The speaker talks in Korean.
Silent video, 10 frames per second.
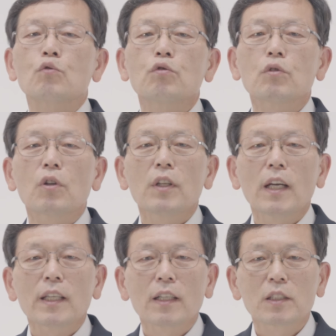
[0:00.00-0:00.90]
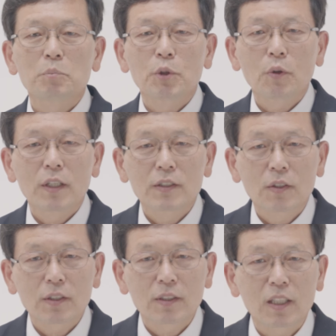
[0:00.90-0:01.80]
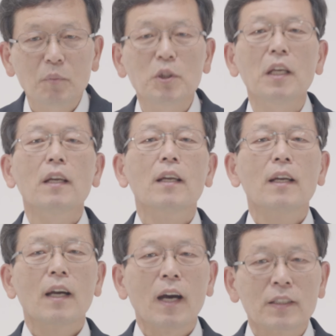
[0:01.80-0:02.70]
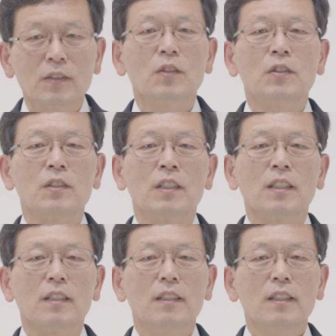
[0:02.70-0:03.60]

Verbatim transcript: 굳건하게 하실 필요가 있었기 때문에 하신 것이지.